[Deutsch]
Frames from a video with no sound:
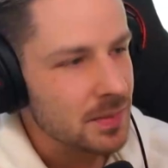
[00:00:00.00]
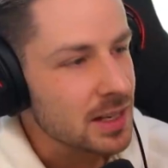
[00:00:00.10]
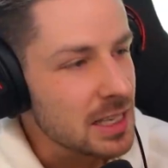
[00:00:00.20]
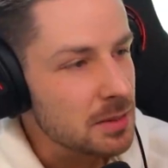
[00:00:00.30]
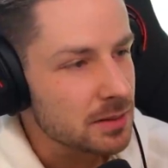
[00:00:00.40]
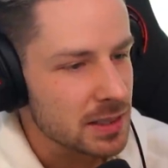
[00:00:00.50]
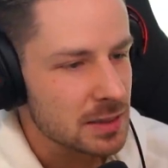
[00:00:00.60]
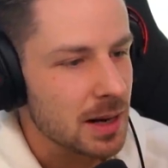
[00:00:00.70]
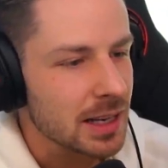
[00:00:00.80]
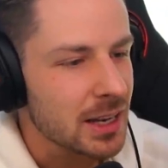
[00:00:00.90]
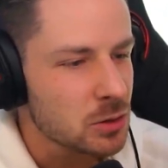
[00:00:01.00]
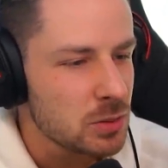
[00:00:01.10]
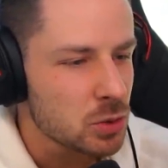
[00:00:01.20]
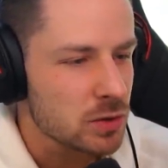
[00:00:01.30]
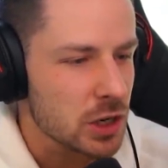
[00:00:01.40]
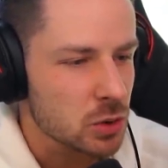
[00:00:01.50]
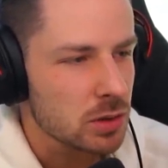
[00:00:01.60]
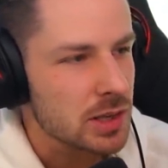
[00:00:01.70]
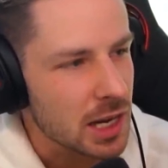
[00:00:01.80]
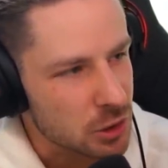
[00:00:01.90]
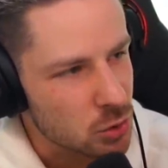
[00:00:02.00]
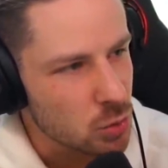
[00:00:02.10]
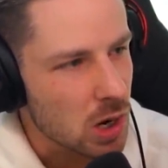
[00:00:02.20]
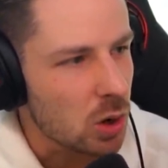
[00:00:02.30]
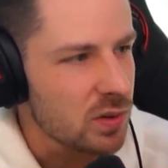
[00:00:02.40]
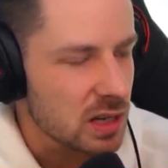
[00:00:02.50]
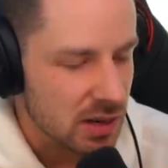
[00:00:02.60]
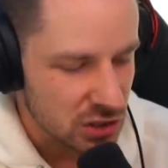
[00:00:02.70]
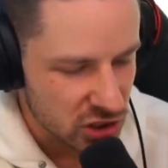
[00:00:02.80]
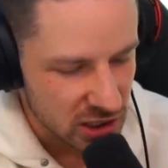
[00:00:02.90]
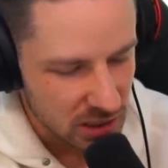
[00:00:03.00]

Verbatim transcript: ich liebe das, was ich mache. Ja, du streamst nur zwei Stunden. Ja, true, auch wieder war Chat,